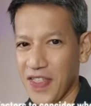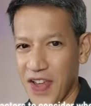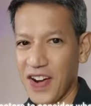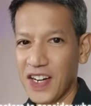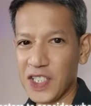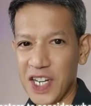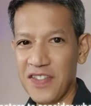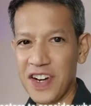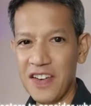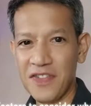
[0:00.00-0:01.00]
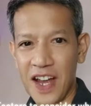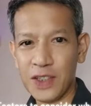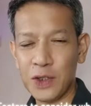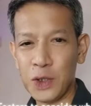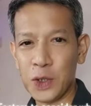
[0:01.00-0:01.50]
There are several
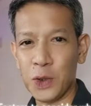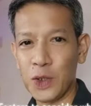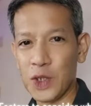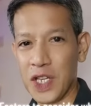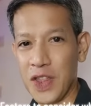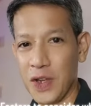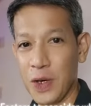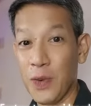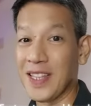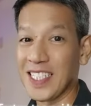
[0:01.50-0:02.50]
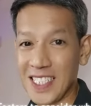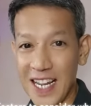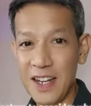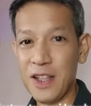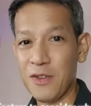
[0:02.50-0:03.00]
factors to consider when
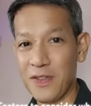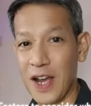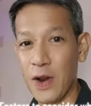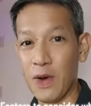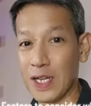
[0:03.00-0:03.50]
deciding to follow